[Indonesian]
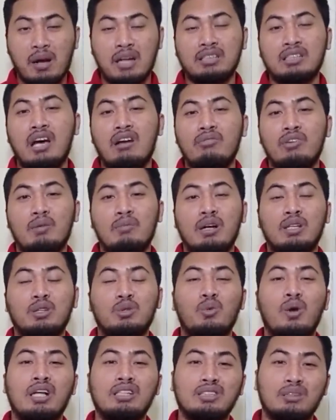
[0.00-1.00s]
Masa firman
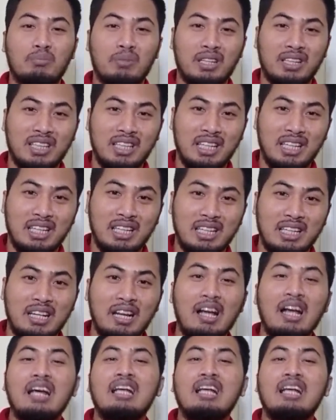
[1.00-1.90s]
Tuhan seperti ini?